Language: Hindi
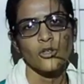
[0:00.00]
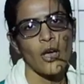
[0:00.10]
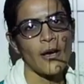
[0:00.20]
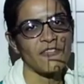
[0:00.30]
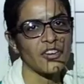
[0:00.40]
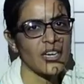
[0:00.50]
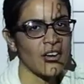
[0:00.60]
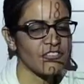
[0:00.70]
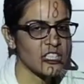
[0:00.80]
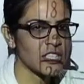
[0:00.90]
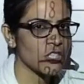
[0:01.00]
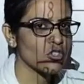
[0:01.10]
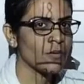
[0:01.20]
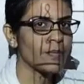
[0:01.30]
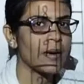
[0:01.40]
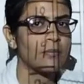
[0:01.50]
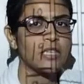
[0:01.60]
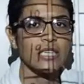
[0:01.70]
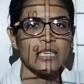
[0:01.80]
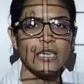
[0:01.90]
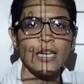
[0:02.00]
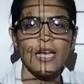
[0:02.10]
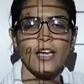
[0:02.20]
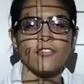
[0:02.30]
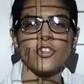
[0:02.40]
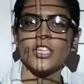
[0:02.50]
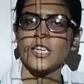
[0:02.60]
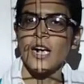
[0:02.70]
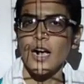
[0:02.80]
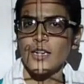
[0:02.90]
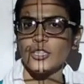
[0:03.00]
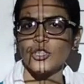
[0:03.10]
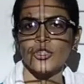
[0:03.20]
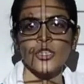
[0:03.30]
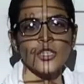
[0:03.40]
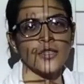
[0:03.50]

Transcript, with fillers: तो आप फटाफट से जो अपना मटेरियल है वो निकाल दो